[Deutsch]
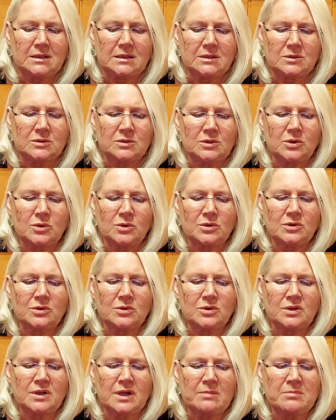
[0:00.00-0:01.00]
und hat nach
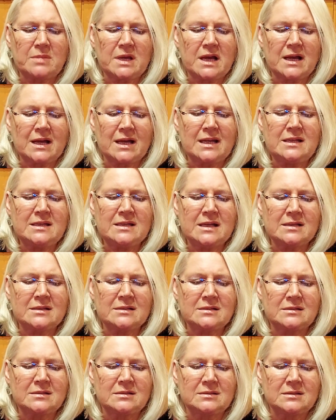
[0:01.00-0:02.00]
den
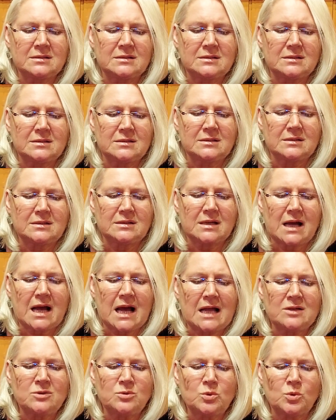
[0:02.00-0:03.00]
Herinnern auch
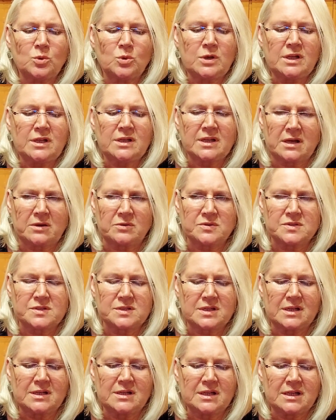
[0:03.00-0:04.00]
noch alle
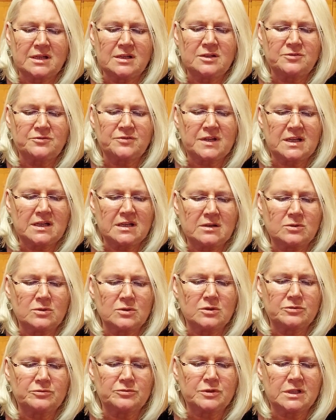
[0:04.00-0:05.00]
draußen Rindviecher
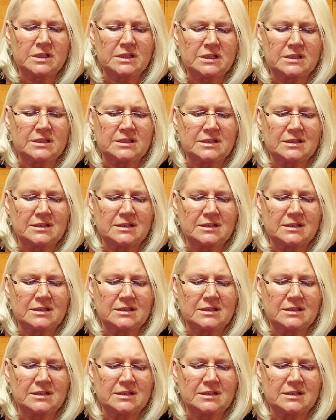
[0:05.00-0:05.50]
angefordert.